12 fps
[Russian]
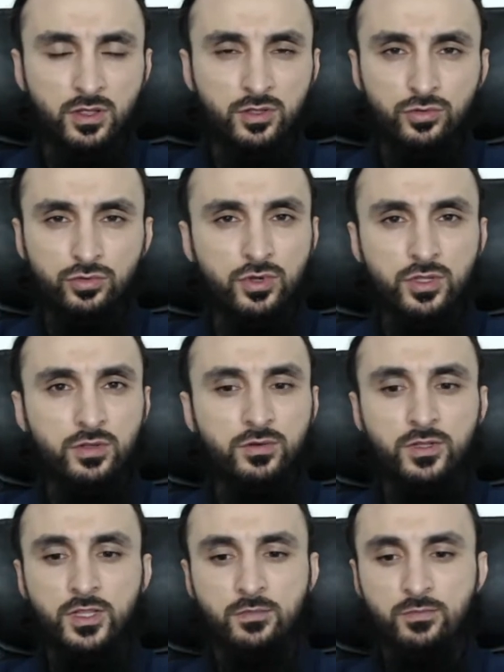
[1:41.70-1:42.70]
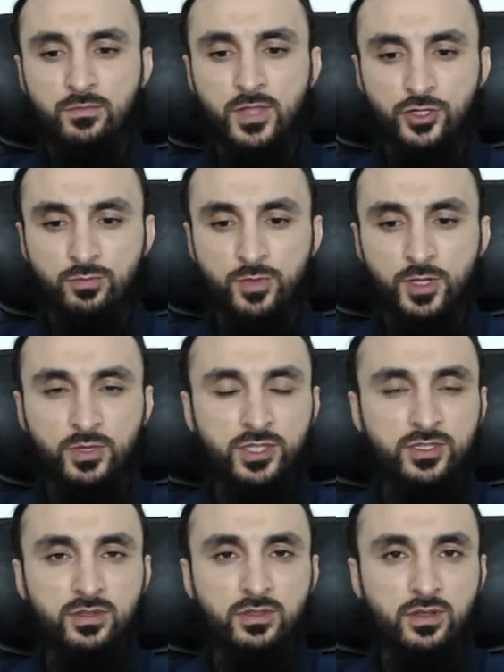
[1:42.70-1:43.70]
до этого там даже
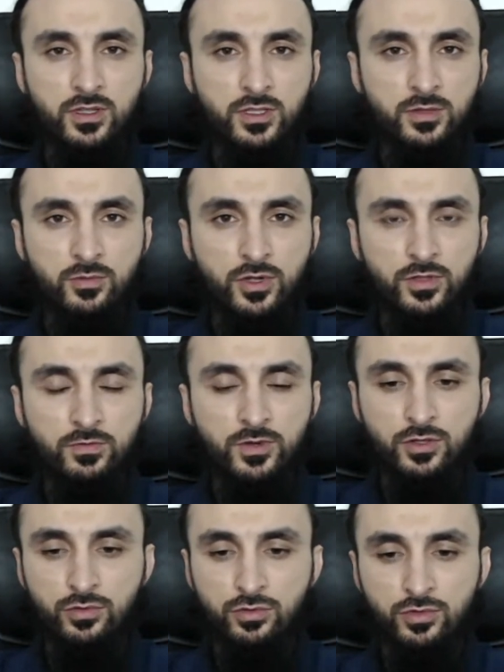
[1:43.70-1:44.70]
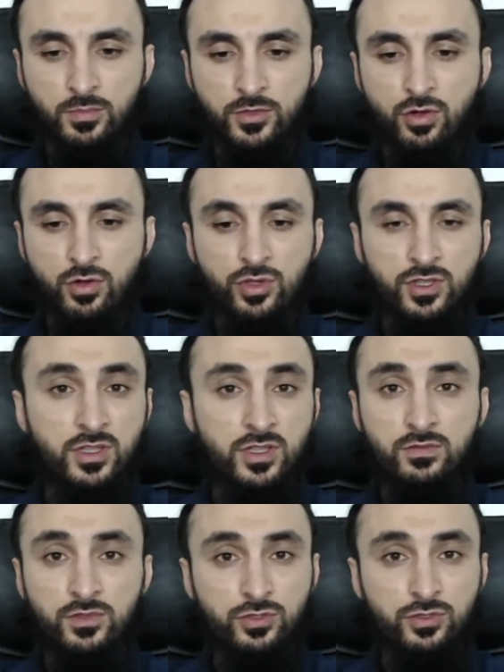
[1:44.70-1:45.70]
предпосылок к этому конфликту, там никакой
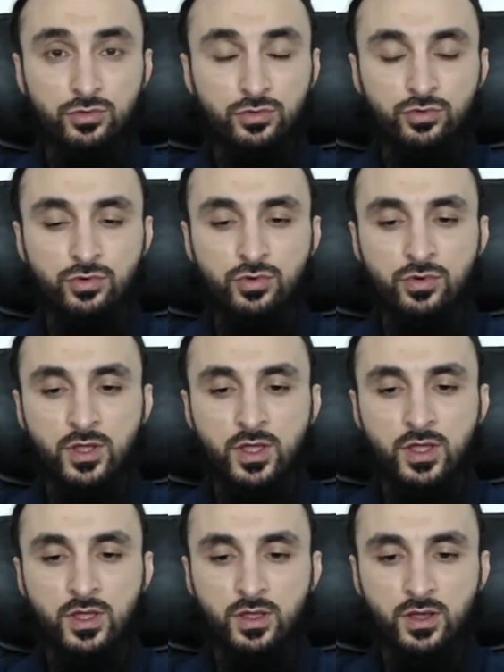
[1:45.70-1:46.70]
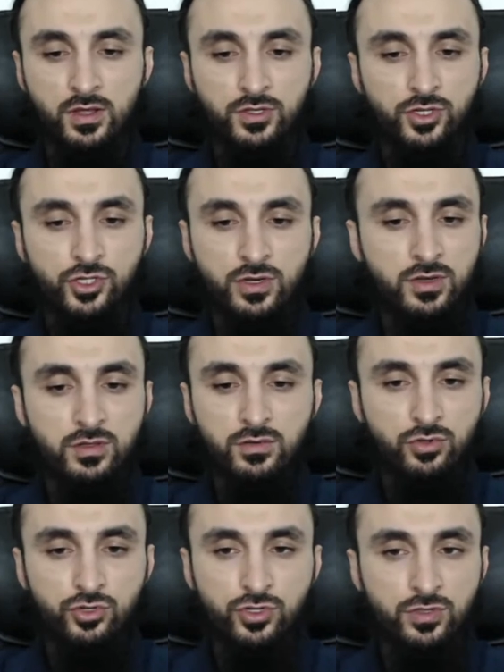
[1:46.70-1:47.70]
ненависти друг к другу. Они жили
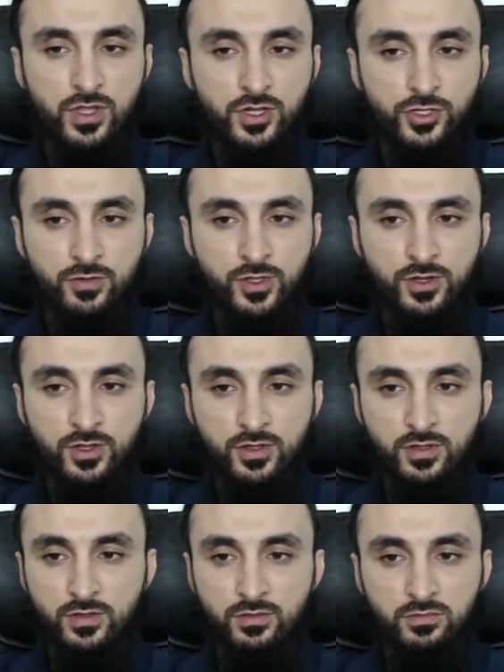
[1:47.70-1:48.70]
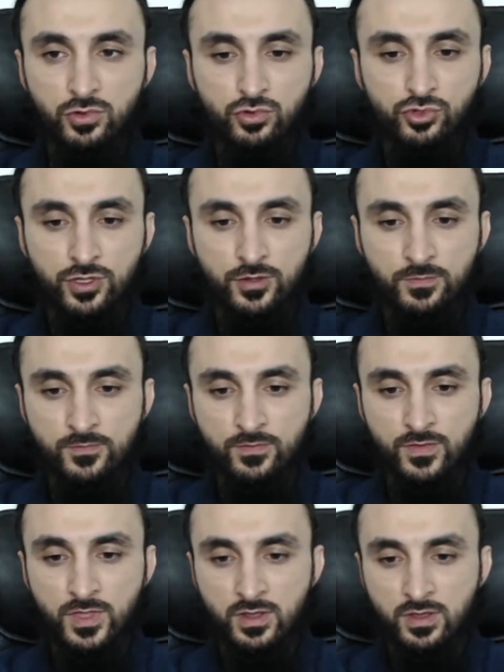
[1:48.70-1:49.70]
очень даже мирно, дружно.
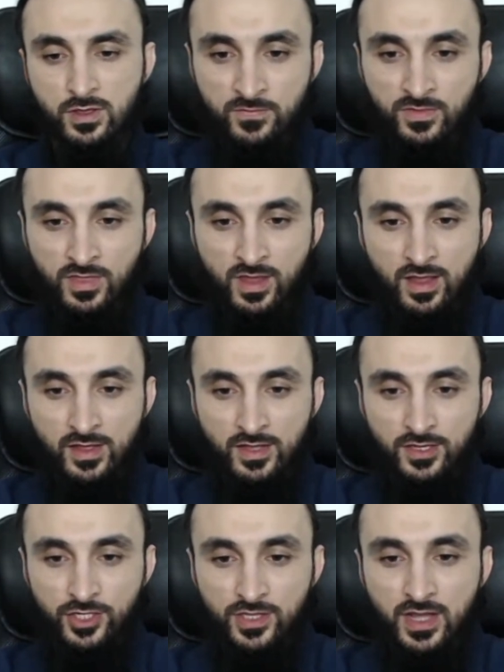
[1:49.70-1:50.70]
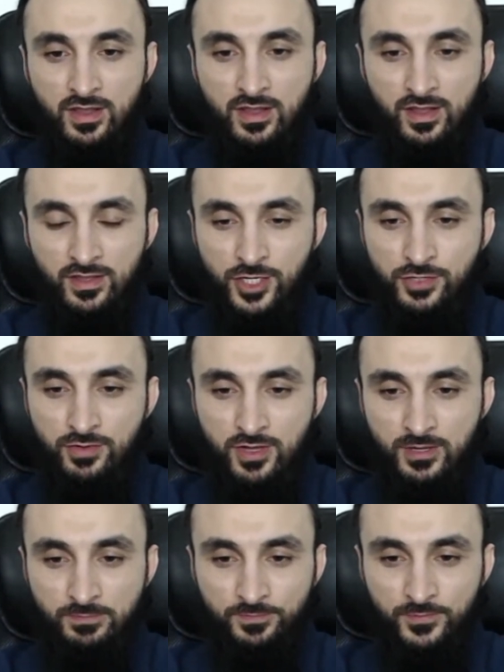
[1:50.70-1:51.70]
Читала
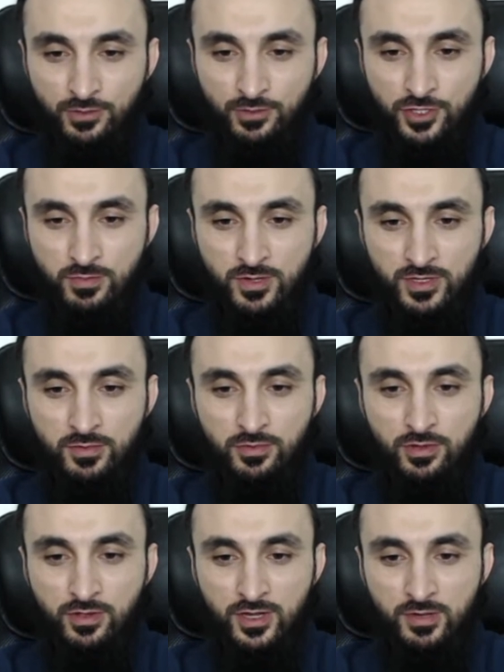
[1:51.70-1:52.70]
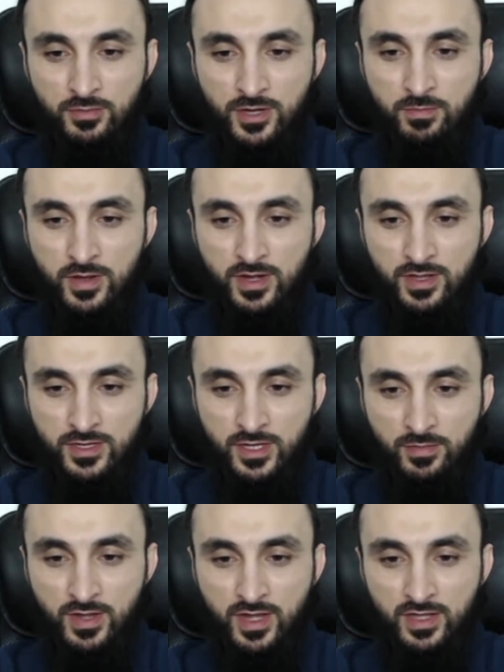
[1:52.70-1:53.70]
Хангашвили. Он же был не блогером или
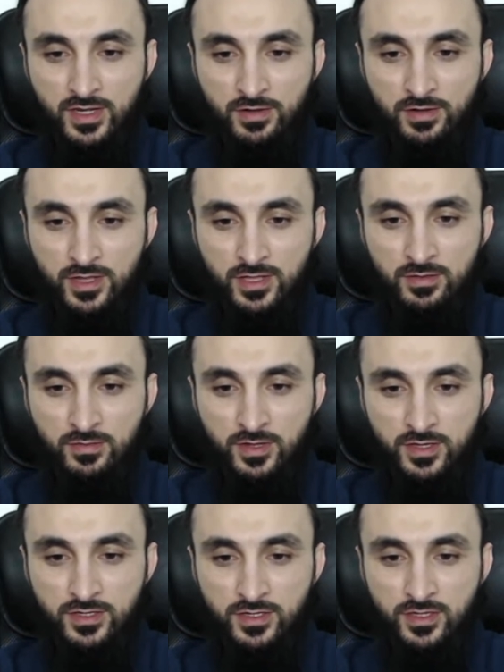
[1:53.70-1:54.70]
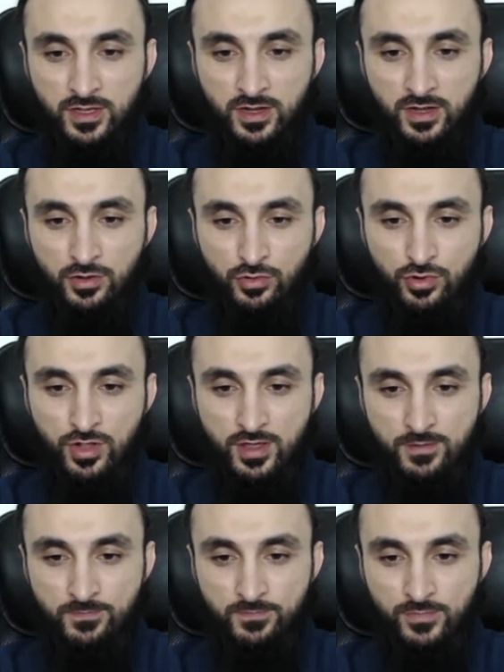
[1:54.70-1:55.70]
политиком, а откровенным
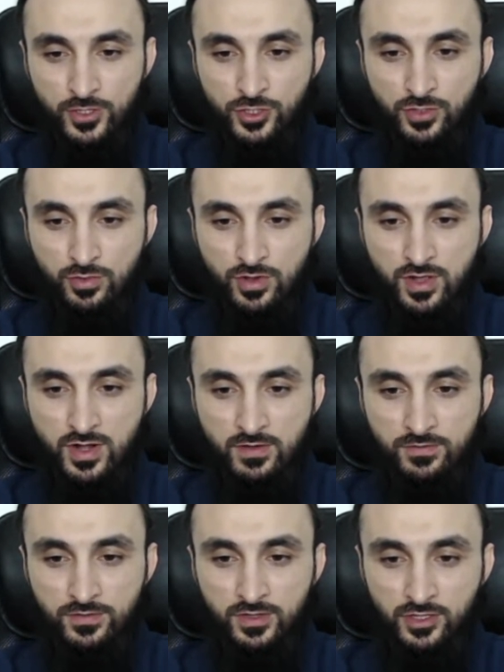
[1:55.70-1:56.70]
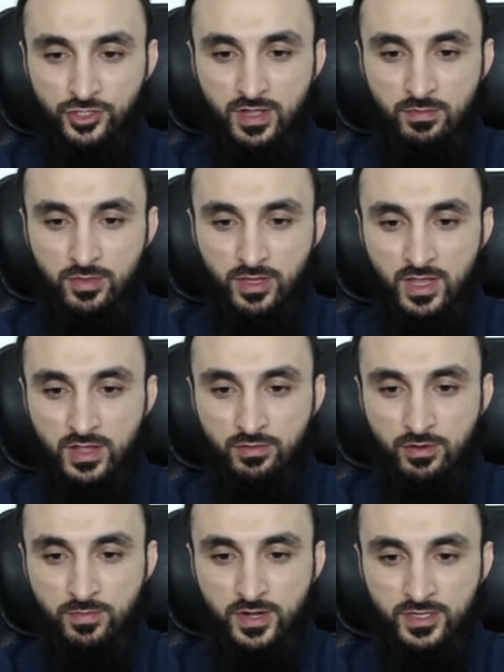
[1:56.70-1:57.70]
террорюгой. Почему РФ должна была
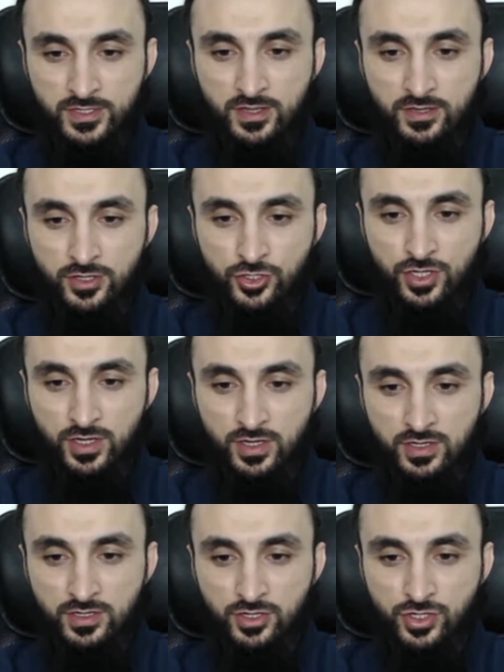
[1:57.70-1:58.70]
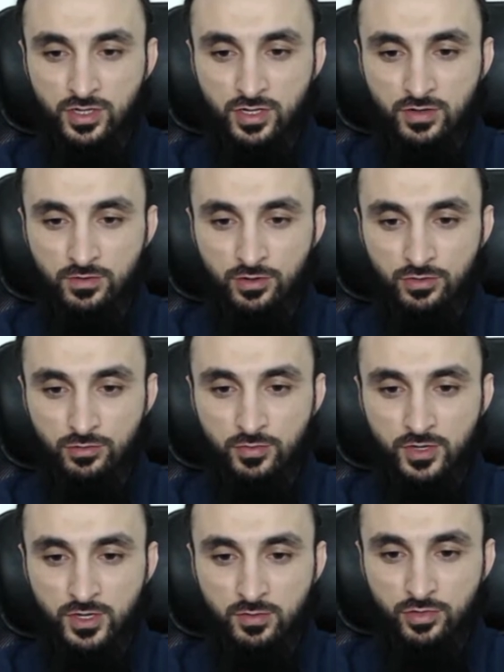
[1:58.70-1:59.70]
его простить? Ичкерийцы же вон
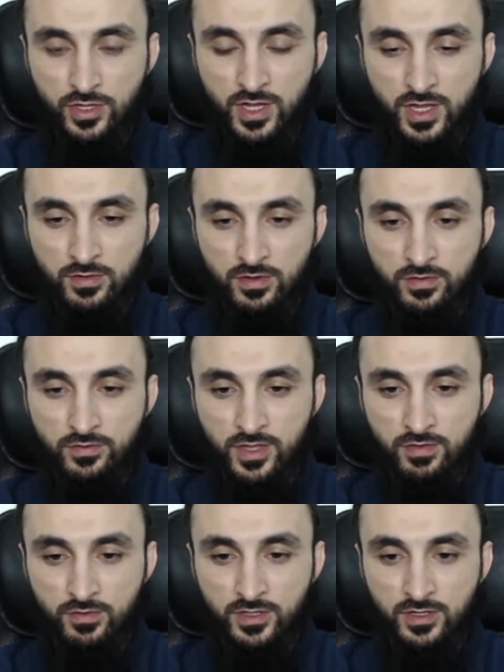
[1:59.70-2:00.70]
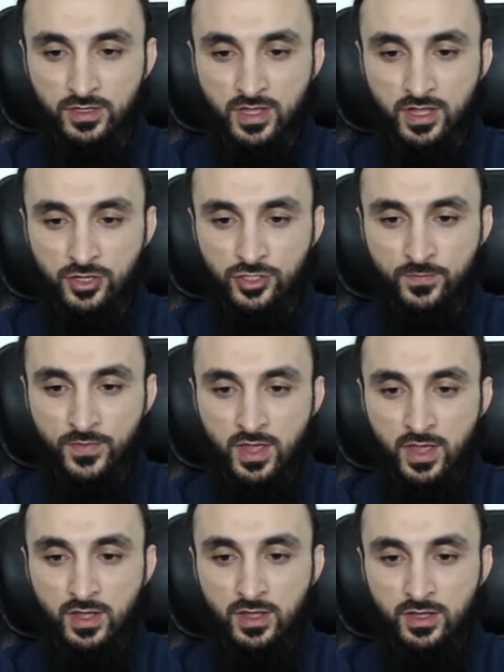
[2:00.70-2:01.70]
убили Буданова вне войны также.
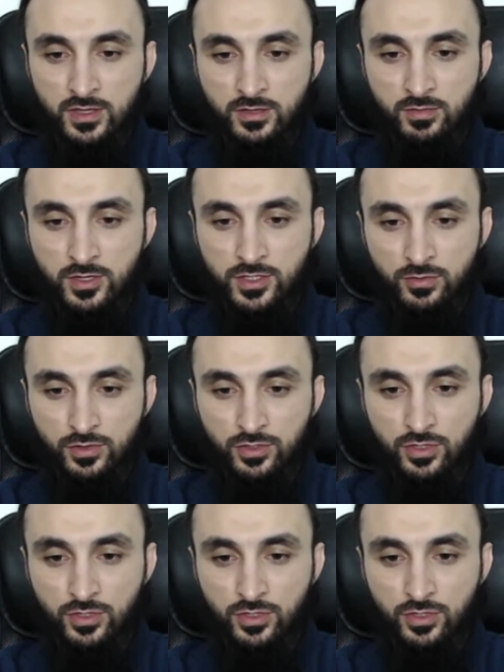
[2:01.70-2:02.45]
Тебе сегодня